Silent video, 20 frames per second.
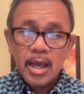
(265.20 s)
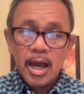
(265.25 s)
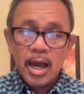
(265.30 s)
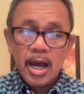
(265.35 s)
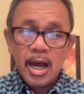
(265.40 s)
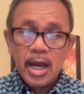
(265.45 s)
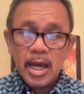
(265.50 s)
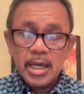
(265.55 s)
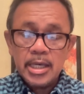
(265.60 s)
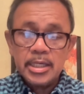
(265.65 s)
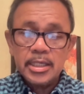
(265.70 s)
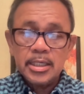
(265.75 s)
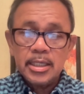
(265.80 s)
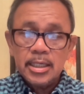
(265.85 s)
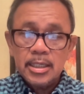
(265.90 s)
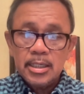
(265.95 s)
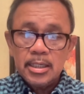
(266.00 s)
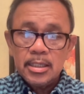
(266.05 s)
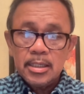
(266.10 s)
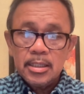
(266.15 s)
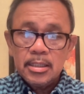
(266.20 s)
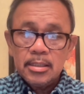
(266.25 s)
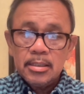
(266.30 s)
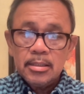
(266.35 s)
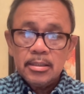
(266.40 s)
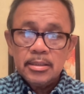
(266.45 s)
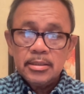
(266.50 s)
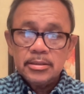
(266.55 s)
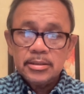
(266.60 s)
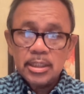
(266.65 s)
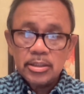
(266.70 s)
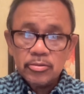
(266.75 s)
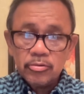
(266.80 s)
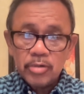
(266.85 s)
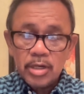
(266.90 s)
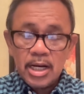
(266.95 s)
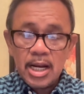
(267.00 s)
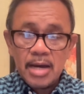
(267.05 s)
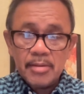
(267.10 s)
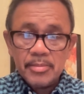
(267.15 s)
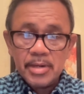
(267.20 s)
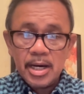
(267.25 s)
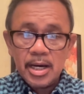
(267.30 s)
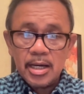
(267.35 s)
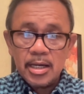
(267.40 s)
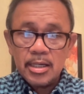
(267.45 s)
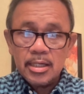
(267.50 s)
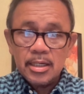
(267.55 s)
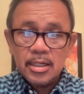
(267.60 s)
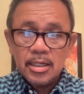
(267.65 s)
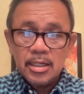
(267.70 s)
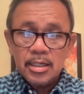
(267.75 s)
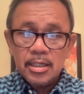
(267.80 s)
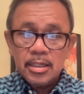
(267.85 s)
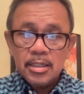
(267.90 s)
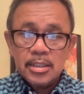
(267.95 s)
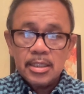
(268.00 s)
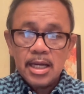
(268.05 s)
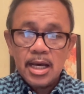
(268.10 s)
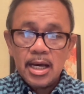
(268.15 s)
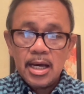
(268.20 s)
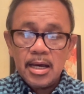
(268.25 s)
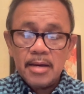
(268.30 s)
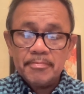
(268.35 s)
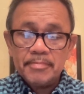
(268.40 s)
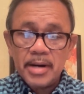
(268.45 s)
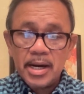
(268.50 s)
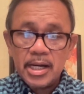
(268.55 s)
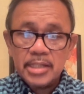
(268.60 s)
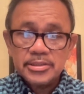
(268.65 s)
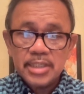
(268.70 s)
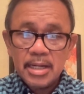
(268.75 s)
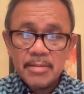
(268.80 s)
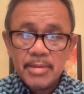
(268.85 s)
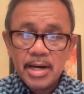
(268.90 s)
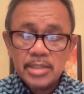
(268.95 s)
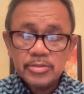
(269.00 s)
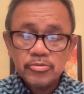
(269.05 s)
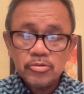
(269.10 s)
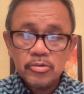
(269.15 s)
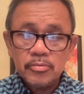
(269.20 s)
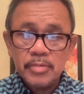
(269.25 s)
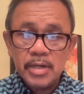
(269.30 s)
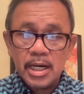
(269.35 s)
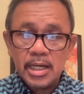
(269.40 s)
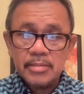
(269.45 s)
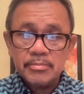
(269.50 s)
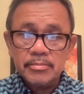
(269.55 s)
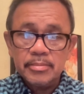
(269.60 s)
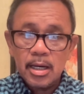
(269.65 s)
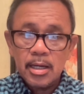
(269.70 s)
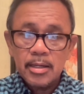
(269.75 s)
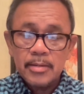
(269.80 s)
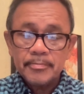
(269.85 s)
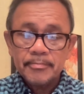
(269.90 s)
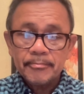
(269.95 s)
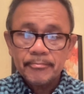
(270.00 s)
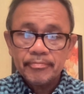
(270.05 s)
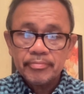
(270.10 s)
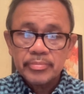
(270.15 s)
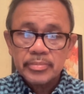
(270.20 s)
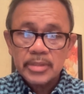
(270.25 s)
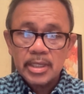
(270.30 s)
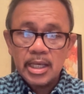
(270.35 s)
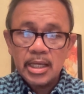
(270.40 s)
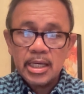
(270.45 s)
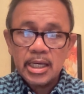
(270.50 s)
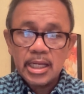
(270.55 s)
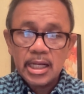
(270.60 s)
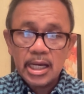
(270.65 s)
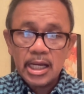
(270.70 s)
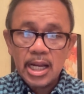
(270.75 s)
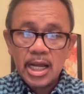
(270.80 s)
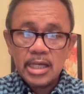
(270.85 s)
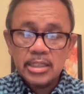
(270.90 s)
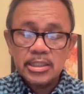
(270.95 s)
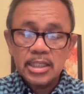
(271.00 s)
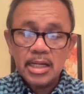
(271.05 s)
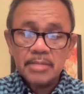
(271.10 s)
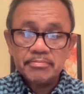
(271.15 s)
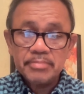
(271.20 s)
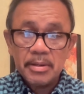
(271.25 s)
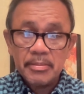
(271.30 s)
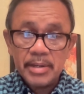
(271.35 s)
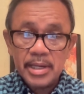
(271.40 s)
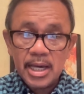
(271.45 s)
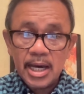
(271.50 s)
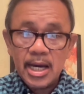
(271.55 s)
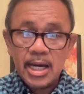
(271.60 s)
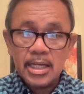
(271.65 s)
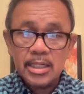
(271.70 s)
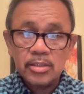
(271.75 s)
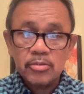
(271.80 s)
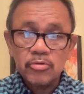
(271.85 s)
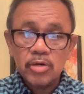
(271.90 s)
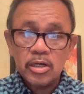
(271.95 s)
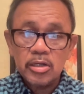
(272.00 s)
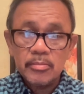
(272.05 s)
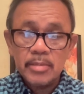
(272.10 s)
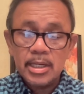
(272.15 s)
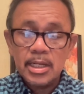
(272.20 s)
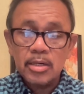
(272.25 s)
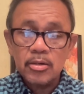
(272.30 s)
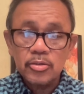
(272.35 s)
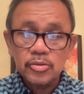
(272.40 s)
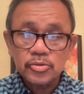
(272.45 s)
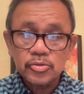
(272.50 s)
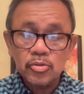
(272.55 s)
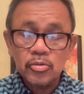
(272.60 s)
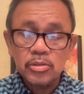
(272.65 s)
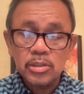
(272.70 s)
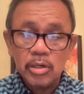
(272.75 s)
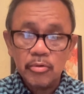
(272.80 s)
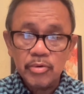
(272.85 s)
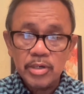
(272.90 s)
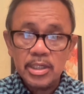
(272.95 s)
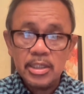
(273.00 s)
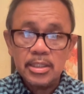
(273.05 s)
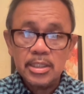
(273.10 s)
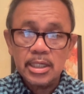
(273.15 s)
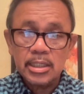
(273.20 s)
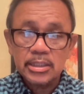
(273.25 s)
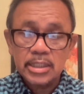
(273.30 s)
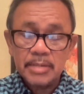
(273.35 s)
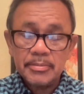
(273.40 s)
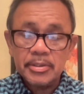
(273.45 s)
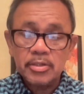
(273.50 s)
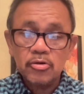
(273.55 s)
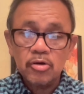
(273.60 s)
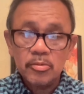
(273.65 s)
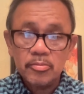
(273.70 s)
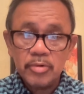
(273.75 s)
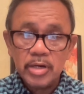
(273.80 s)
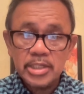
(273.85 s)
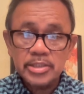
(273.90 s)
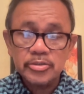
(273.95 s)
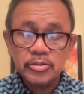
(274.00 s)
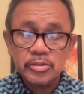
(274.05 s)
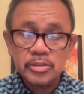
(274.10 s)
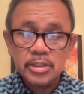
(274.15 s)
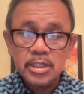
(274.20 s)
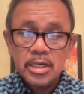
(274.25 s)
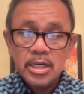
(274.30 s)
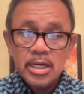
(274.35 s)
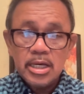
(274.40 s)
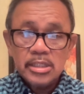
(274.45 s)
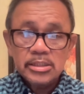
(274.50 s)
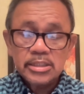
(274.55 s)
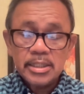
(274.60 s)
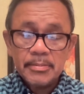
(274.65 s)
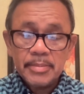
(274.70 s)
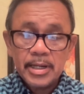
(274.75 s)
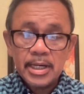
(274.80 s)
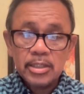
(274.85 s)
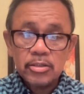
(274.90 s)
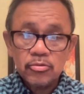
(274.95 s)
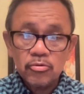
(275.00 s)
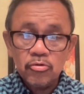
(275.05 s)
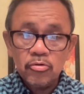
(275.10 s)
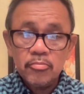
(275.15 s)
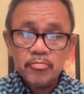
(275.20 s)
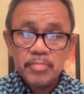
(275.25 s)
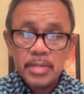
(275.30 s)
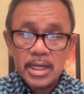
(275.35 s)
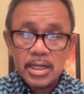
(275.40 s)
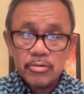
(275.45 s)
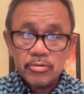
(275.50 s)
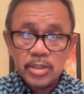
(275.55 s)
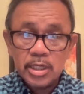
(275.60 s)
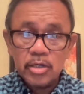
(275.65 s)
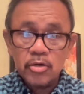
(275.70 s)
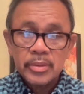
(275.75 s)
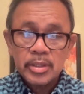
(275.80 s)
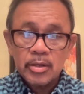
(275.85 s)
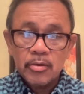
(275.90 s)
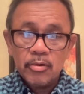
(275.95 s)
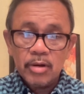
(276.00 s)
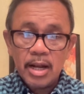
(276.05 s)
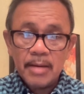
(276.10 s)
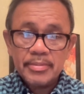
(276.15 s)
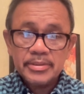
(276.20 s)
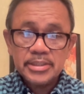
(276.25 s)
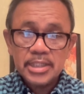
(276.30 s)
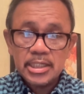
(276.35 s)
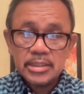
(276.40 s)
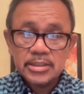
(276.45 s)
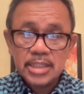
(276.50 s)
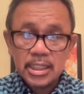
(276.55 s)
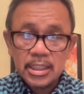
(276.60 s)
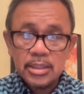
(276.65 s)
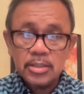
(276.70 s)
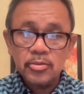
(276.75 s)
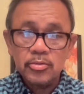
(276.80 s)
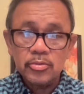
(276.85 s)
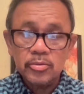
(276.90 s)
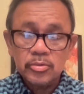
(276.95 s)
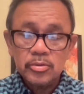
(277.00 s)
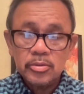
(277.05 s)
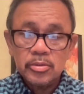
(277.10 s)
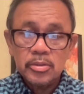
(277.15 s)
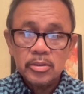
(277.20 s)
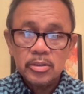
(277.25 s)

ay natural lamang na para sila makasurvive, ay eh kinakailangan nilang pabayaan kung ano man ang gustong gawin ng Tape Incorporation sapagkat noong panahon na yun, wala pa silang tatlo